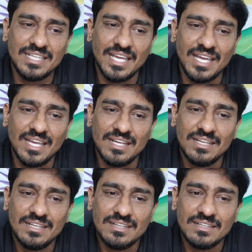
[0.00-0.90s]
के लिए
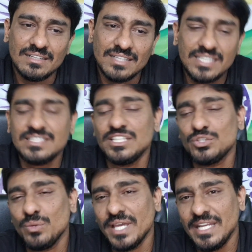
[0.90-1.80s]
इस
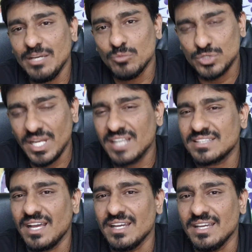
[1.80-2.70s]
इशू के लिए मुझे
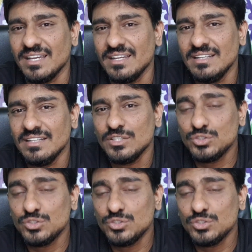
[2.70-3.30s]
लगता है